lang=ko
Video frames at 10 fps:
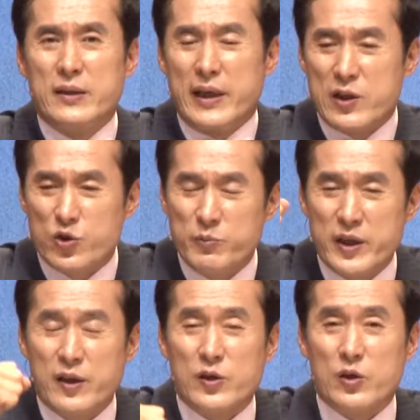예수
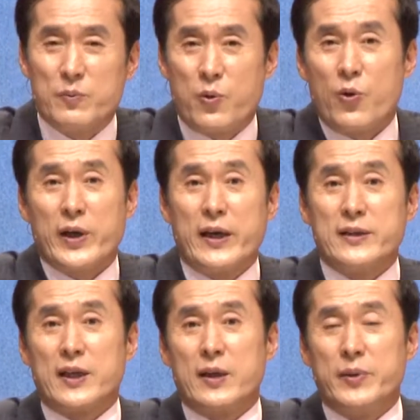믿는 것도
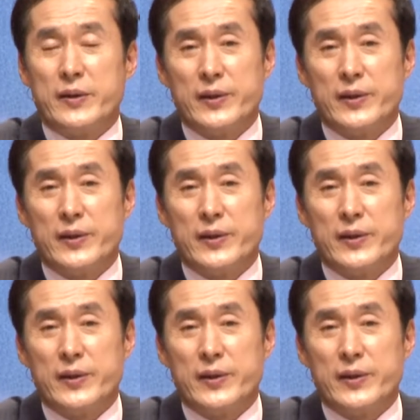포기하는 사람이